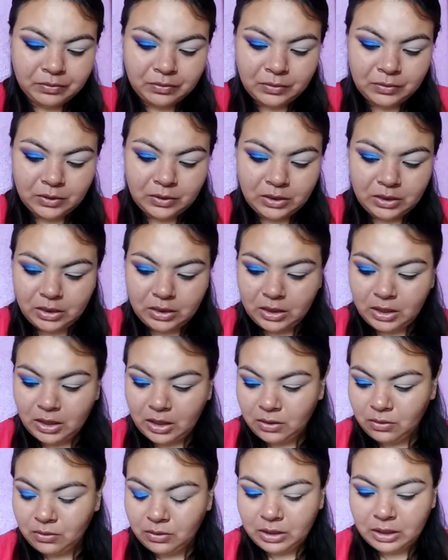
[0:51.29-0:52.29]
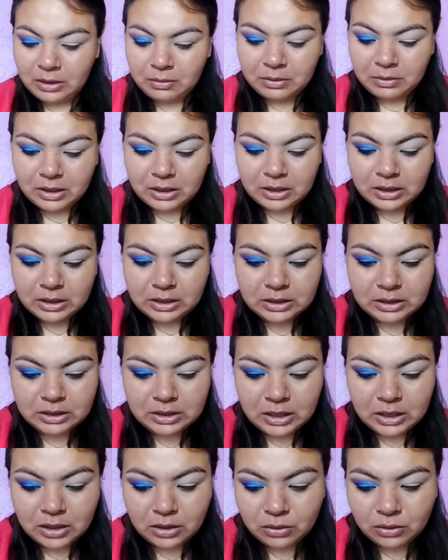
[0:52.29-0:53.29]
de lo que viene
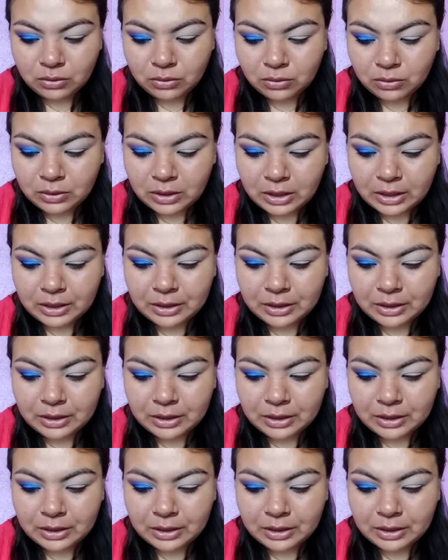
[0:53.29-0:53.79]
siendo